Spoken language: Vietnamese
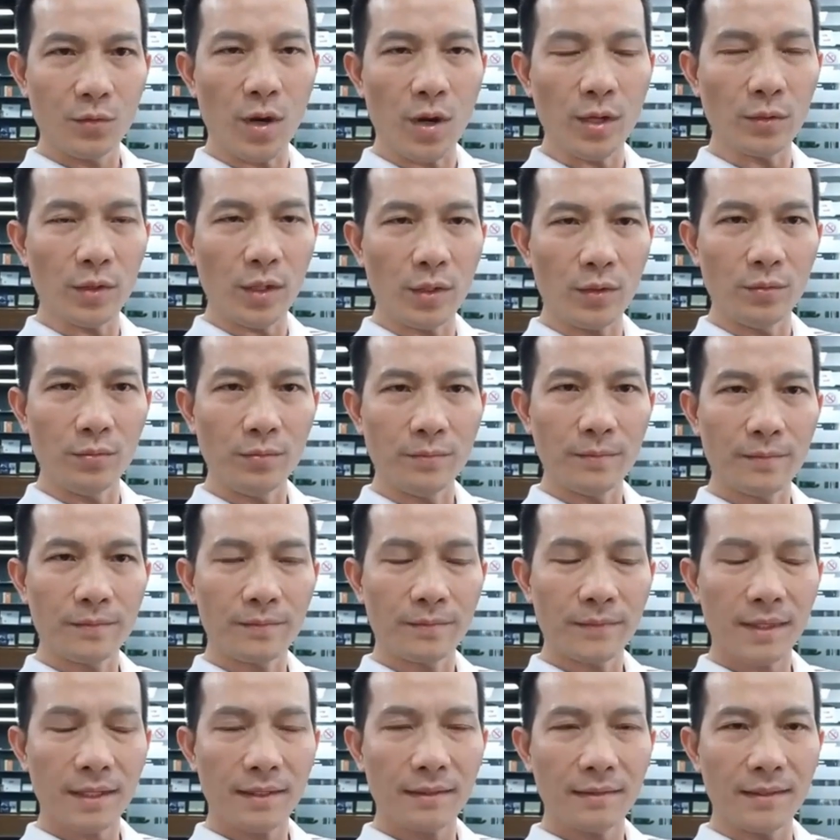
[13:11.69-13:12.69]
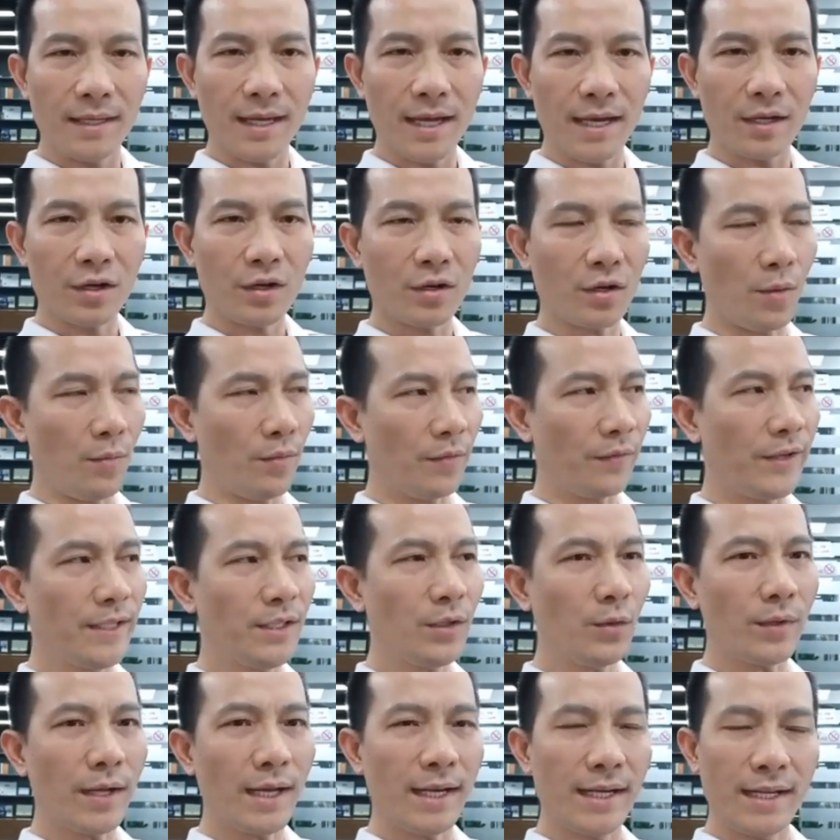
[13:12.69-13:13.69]
Hoàn toàn đúng. Có một
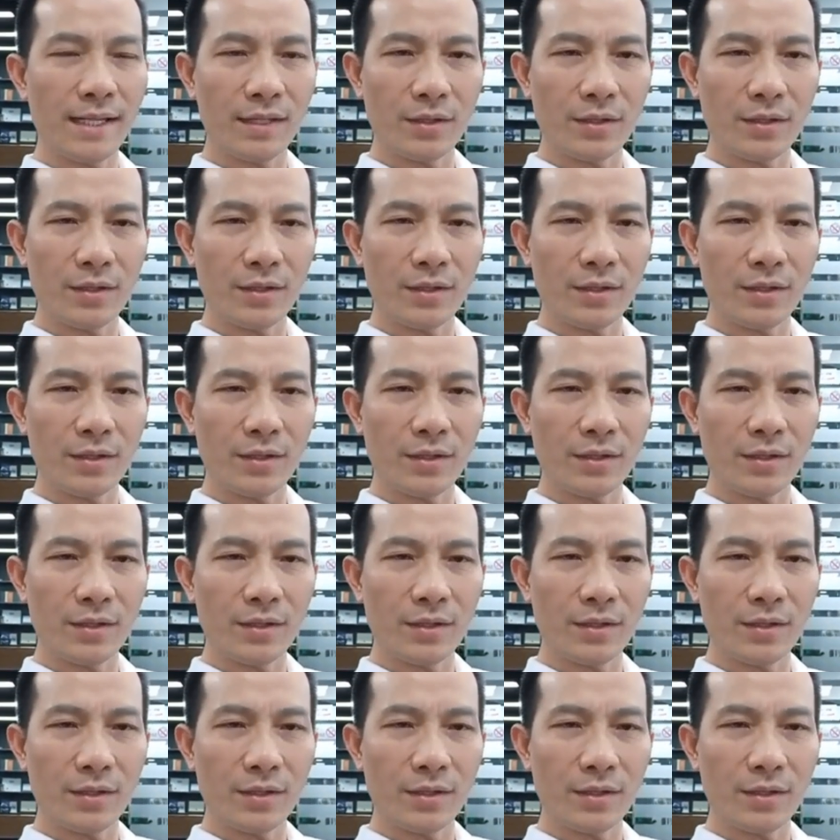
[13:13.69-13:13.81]
ví dụ này